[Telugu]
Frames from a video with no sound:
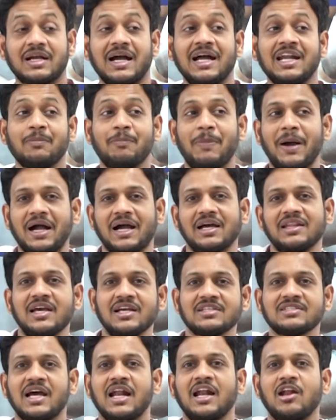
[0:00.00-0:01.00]
కానీ పక్క
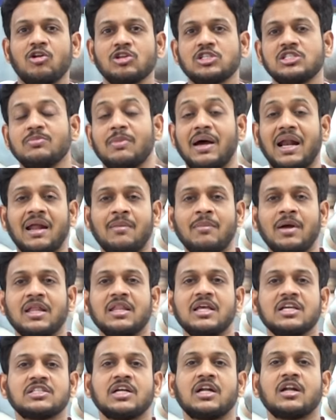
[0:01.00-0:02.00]
దేశాల్లో వచ్చి మళ్ళీ మన
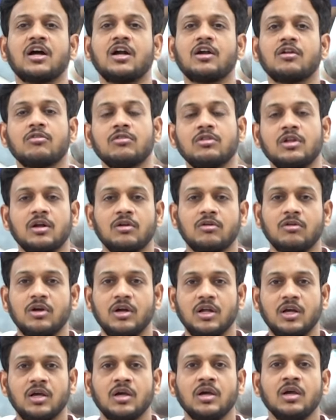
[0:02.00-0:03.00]
దేశానికి అంటుకుంది
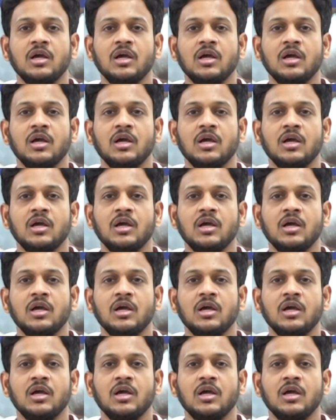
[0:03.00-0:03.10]
అనుకోండి